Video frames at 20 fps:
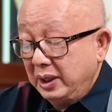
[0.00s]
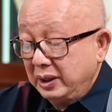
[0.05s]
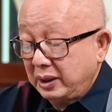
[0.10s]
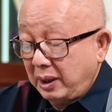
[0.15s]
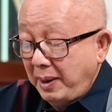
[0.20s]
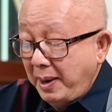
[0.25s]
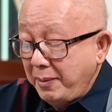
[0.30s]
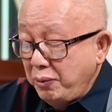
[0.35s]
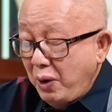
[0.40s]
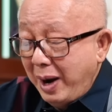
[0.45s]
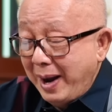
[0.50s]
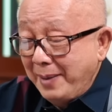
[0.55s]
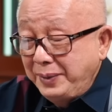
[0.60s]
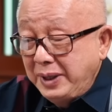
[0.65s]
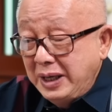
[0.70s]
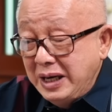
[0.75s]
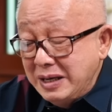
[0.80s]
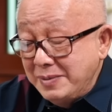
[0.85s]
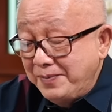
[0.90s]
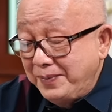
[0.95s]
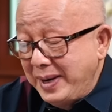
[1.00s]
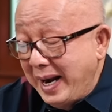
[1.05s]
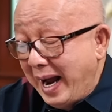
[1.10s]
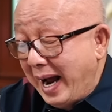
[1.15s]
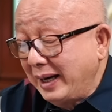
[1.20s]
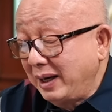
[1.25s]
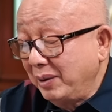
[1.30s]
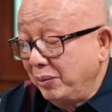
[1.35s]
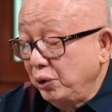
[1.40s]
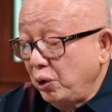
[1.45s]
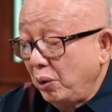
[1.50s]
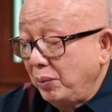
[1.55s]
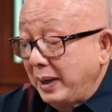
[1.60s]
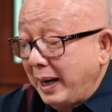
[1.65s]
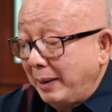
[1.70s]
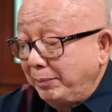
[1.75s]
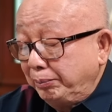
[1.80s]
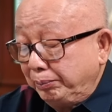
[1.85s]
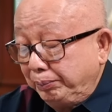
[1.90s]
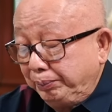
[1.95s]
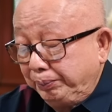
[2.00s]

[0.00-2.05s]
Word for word: สำหรับความคืบหน้าท่านผู้ชมครับ